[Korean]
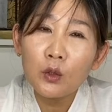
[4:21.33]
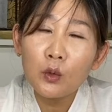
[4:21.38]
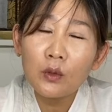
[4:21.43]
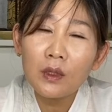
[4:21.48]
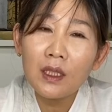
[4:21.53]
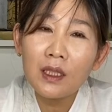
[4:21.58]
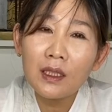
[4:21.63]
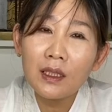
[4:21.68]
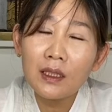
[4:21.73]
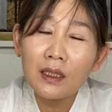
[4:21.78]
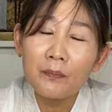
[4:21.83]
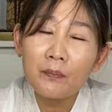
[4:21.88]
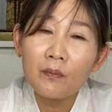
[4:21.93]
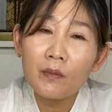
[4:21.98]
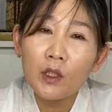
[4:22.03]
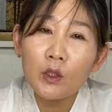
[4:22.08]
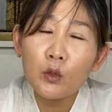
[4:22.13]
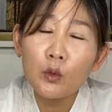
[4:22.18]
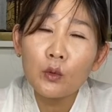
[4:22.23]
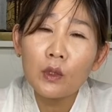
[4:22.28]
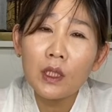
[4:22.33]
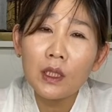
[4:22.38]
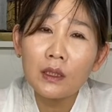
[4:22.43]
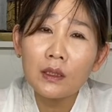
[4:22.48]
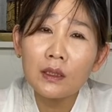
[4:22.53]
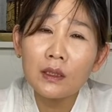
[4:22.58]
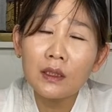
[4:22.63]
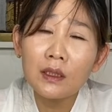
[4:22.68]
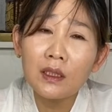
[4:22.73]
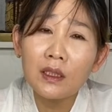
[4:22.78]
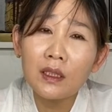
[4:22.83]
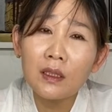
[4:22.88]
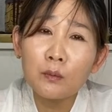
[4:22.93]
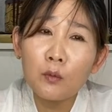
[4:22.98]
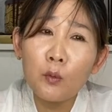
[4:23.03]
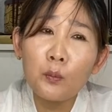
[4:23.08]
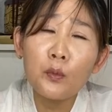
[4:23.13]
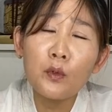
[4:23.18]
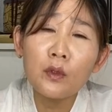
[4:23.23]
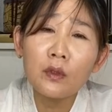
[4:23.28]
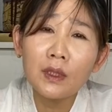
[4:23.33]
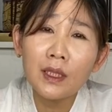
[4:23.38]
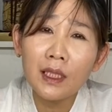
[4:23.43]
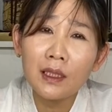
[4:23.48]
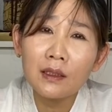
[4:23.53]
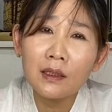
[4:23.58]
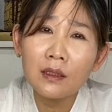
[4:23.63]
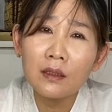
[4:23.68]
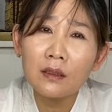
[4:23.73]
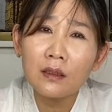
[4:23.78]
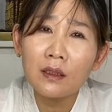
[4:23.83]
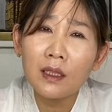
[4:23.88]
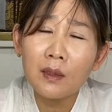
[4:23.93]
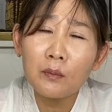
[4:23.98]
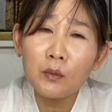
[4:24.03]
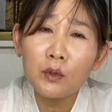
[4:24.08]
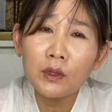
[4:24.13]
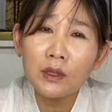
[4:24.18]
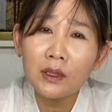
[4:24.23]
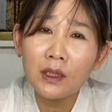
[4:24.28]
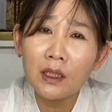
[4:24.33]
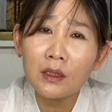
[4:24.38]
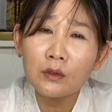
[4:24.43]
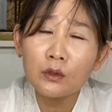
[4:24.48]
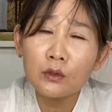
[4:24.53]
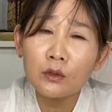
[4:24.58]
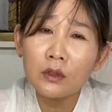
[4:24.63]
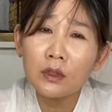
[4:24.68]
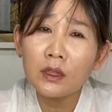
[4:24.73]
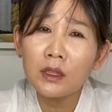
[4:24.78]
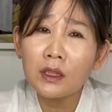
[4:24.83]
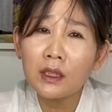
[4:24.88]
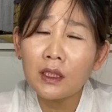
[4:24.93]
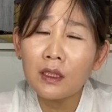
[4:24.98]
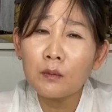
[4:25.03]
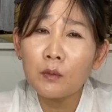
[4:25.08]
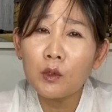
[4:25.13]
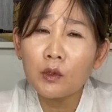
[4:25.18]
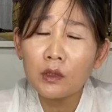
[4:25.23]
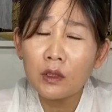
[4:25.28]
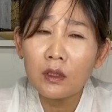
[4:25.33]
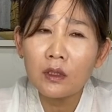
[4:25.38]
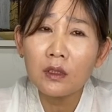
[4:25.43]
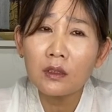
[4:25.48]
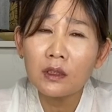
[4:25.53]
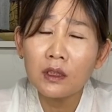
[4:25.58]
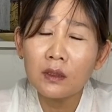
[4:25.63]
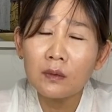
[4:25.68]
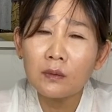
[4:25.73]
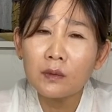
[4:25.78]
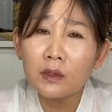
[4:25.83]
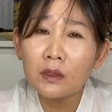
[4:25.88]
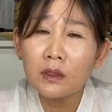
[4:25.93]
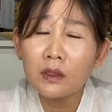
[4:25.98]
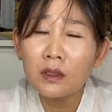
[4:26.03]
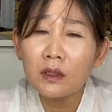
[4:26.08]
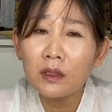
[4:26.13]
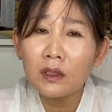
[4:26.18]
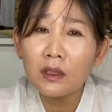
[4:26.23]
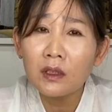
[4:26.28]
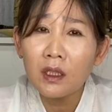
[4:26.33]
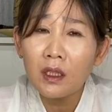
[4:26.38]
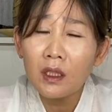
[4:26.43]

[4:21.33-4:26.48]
효과가 효과를 못 본 건 네. 아니에요. 안 보진 않죠. 그러니까 뭐 신령님들